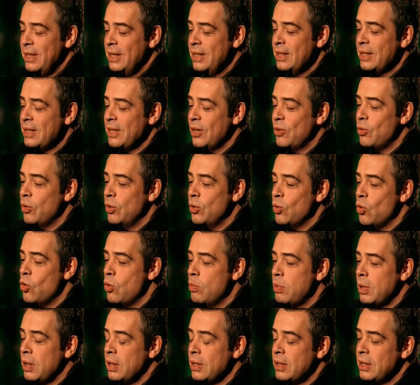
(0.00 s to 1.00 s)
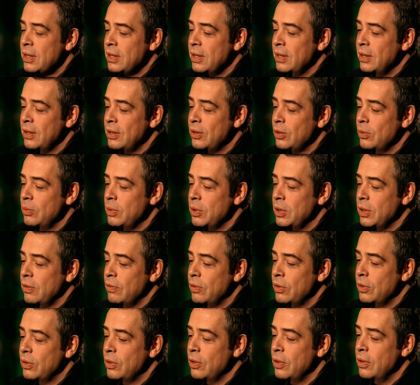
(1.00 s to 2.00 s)
есть такой образ, э, особенно
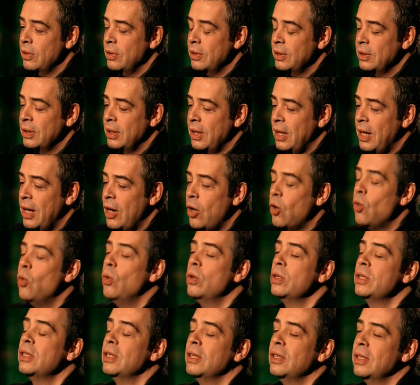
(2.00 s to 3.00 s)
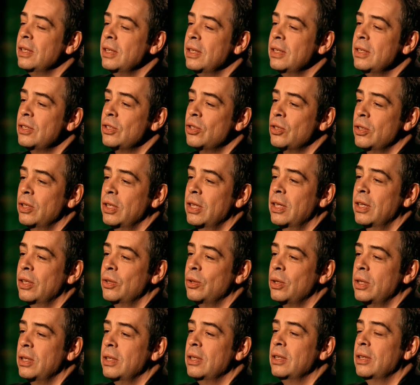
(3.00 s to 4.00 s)
вот э, на охоте, есть человек,
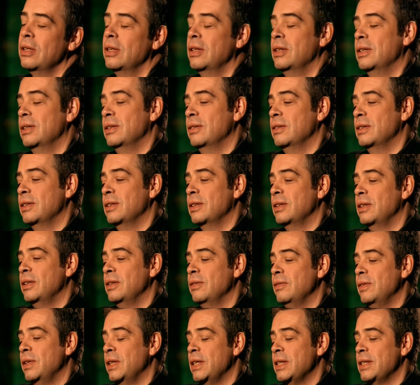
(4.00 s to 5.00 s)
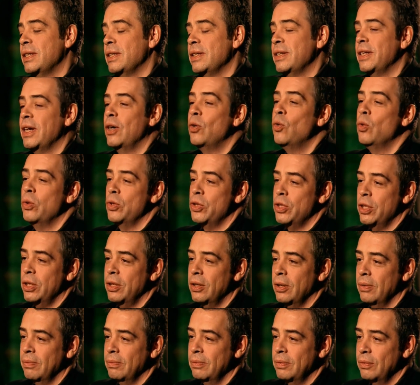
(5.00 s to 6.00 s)
который является
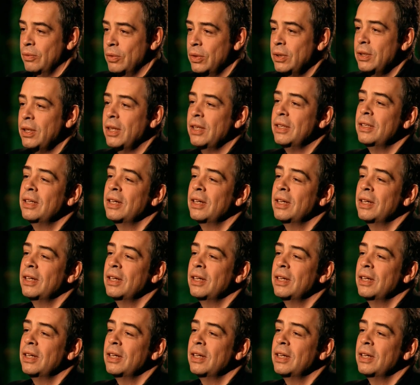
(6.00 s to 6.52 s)
загонщиком. Вот я